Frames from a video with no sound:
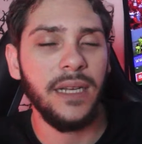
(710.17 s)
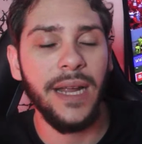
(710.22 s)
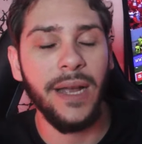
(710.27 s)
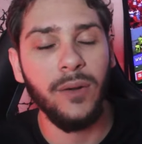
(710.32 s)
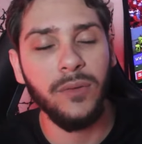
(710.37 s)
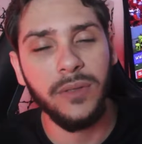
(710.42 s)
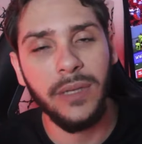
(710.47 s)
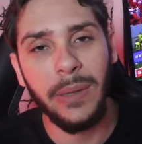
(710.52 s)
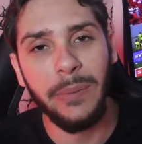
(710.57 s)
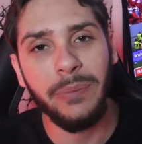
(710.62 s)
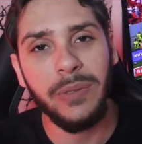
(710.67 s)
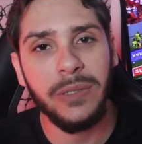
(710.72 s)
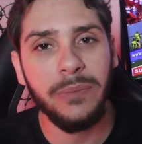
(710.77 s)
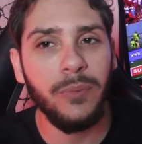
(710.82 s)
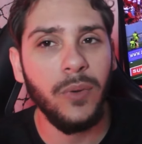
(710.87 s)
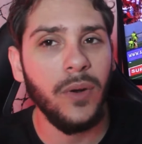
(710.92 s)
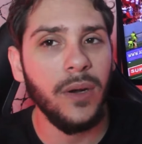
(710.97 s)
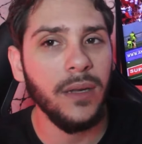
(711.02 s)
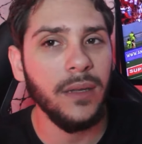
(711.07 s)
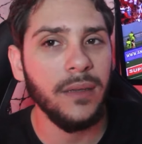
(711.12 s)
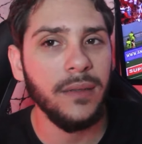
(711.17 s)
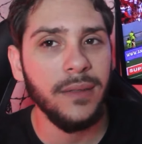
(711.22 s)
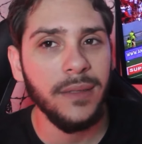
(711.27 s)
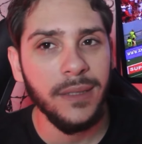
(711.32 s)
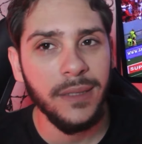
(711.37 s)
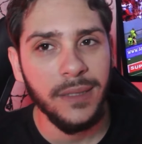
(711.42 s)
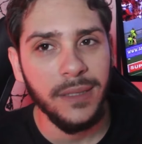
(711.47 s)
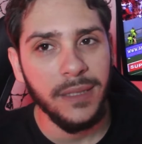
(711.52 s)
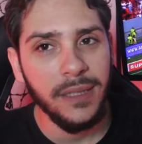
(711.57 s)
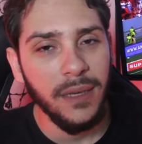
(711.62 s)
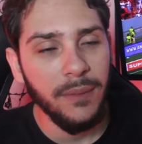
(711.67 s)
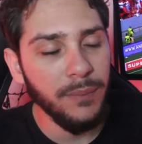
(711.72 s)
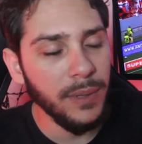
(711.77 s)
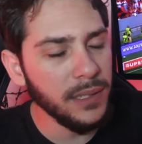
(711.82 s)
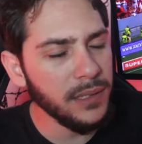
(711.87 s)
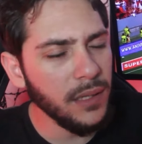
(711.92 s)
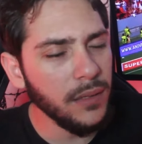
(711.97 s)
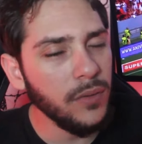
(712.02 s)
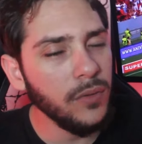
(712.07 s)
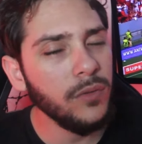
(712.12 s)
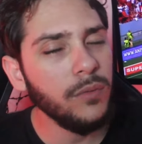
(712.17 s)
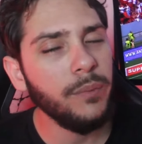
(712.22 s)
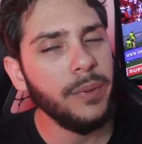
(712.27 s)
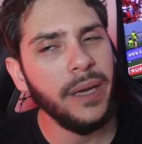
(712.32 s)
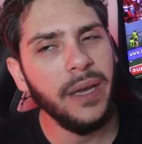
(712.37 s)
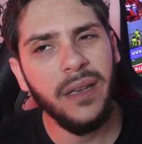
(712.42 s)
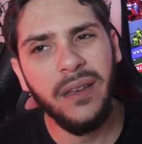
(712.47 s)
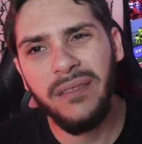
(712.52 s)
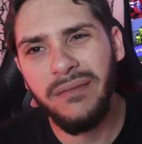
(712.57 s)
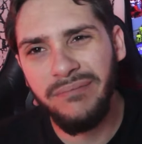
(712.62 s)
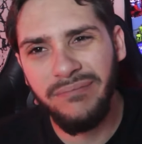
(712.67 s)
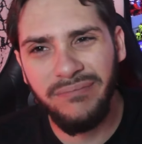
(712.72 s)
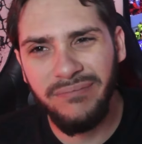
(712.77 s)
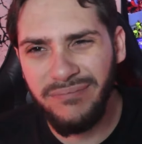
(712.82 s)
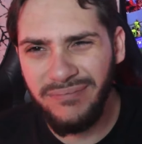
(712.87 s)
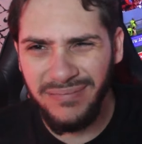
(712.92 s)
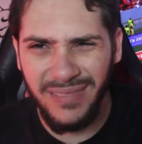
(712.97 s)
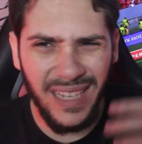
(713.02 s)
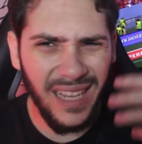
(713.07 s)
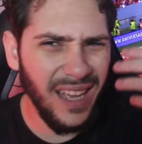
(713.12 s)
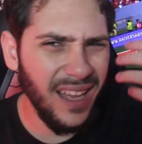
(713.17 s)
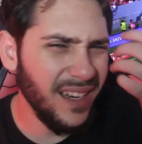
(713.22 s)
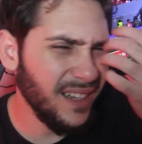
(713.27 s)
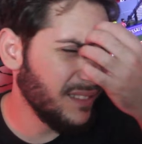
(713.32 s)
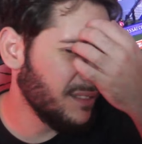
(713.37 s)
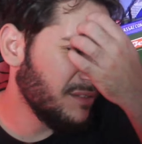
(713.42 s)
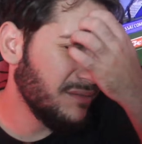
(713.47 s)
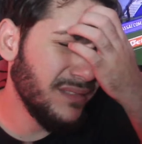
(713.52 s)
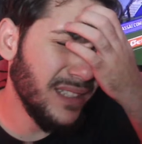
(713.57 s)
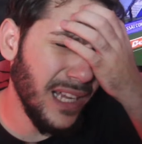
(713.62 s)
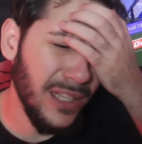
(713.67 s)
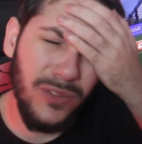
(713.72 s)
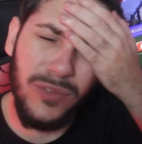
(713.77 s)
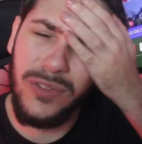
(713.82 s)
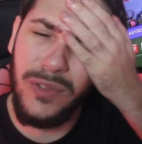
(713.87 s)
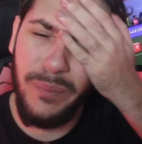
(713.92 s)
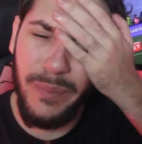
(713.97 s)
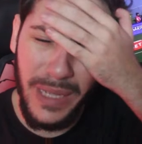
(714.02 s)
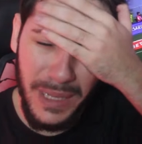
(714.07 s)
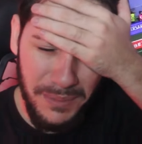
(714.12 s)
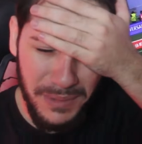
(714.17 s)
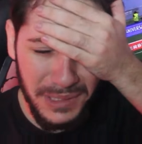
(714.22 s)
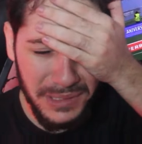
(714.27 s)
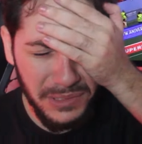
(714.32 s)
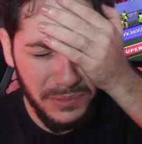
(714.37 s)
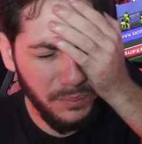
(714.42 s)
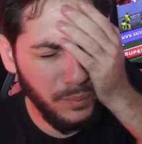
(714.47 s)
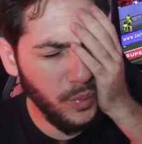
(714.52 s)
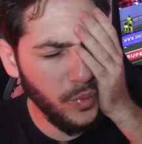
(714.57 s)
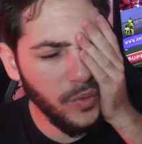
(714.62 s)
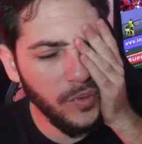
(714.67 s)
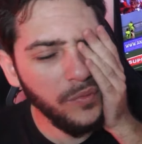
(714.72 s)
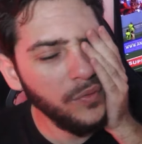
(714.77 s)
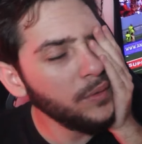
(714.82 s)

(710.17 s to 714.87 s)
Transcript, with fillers: ele erra o tempo de bola. Mas tá tudo bem, cara, não tá tudo bem, mas de boa,